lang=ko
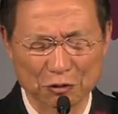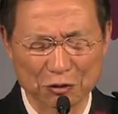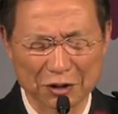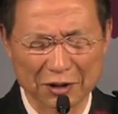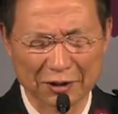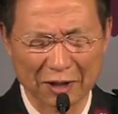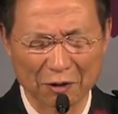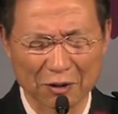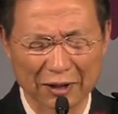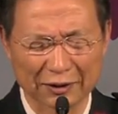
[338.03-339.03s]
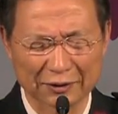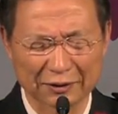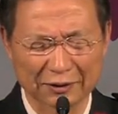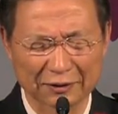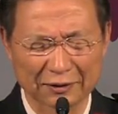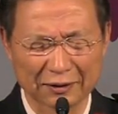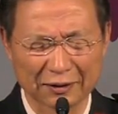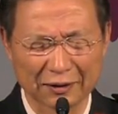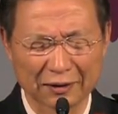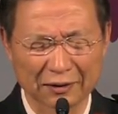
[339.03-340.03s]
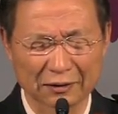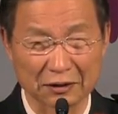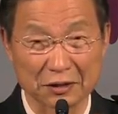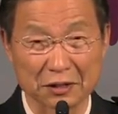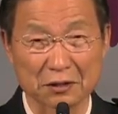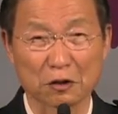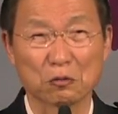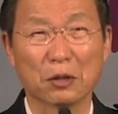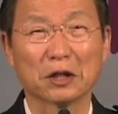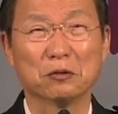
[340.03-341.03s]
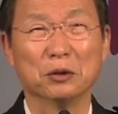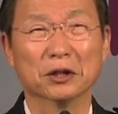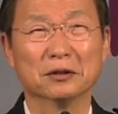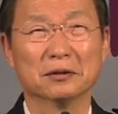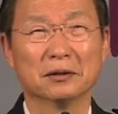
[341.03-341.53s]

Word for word: 죽으셨다고 하는데 그것이 정말이면